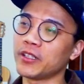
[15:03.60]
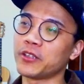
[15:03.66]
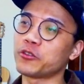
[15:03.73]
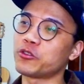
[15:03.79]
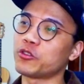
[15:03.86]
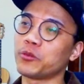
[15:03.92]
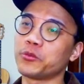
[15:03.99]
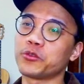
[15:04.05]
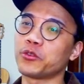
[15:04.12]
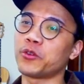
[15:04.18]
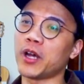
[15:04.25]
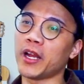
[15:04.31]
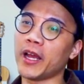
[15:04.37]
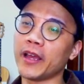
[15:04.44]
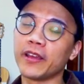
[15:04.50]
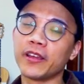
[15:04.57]
令人说不出话
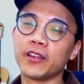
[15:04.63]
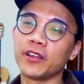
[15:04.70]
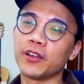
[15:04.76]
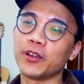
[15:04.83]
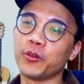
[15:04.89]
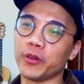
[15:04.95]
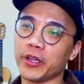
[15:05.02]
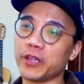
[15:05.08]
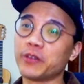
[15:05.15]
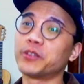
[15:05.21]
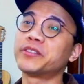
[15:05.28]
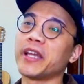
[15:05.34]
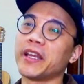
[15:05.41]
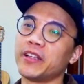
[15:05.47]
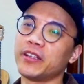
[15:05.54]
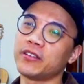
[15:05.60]

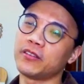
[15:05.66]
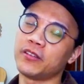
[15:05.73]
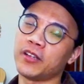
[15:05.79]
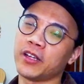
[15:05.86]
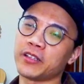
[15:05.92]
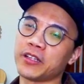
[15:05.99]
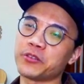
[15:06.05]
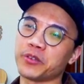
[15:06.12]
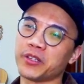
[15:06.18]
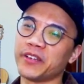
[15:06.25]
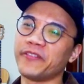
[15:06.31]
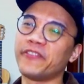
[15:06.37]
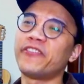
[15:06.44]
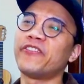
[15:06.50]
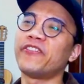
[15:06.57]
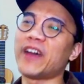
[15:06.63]
来，irritating 让人家觉得很
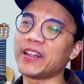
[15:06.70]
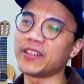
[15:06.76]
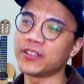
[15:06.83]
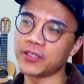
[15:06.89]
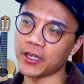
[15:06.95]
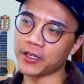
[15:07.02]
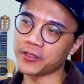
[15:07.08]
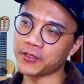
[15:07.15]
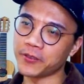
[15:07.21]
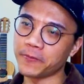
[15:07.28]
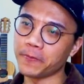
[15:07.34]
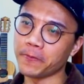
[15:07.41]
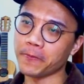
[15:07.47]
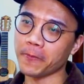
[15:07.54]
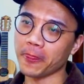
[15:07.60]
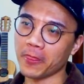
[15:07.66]
烦这样子。
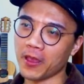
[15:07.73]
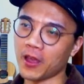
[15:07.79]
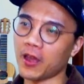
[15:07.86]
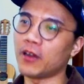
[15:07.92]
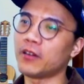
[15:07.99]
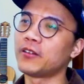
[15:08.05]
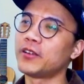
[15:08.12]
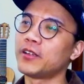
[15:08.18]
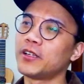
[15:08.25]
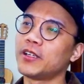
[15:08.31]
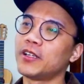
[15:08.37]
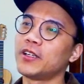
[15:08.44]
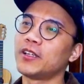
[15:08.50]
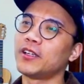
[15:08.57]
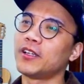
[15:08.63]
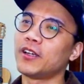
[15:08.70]

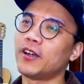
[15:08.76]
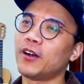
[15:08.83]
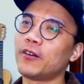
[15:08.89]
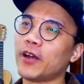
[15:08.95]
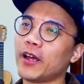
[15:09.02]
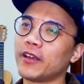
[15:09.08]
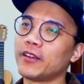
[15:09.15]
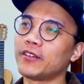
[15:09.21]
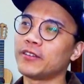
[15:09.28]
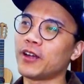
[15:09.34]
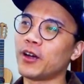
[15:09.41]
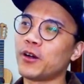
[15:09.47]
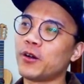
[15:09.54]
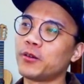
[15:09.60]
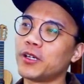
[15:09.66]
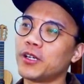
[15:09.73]
好，all right，然
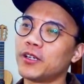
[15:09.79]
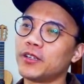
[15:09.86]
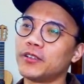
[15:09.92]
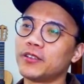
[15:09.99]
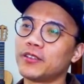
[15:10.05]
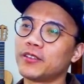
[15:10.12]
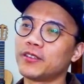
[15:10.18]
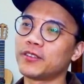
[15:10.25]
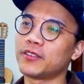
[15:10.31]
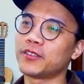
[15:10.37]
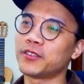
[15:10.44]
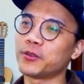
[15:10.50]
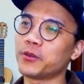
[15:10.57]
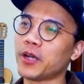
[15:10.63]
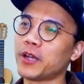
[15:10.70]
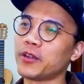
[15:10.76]
后呢，其
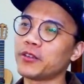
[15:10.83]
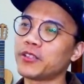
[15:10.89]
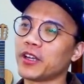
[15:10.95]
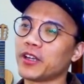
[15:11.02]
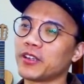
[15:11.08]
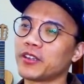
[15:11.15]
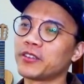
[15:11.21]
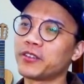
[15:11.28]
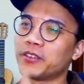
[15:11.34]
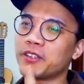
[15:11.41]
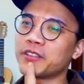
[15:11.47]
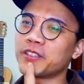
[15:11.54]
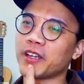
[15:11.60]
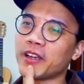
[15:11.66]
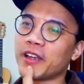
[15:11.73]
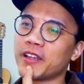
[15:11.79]
实我还有想一个地方很
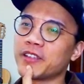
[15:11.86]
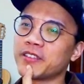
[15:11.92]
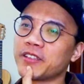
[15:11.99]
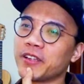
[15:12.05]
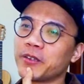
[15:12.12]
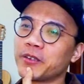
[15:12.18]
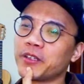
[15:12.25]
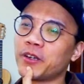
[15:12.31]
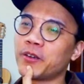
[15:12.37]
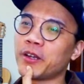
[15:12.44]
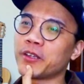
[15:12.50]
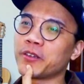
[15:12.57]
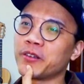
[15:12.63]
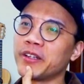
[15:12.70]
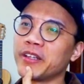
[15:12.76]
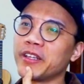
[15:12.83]
想看一下，因为他后来
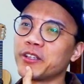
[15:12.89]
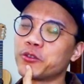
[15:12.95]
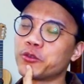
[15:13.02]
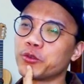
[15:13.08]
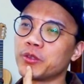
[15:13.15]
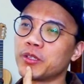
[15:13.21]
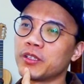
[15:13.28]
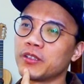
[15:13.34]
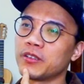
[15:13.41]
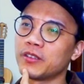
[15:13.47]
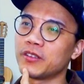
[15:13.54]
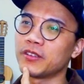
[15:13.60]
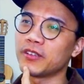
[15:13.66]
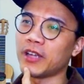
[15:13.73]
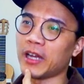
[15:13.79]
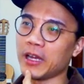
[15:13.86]
有列举了，
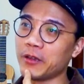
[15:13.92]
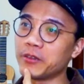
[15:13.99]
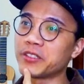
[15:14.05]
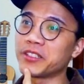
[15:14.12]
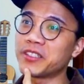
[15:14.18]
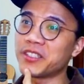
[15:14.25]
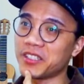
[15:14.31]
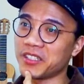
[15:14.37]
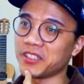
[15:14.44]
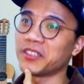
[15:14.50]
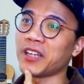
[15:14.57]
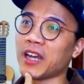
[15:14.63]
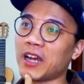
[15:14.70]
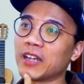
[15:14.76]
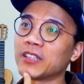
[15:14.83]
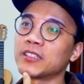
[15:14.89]
还有一些其
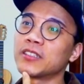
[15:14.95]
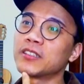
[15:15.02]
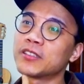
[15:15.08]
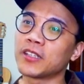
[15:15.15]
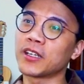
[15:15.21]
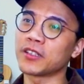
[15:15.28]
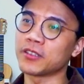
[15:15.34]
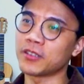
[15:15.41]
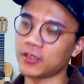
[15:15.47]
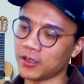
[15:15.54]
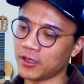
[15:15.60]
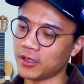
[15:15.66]
他的这样子。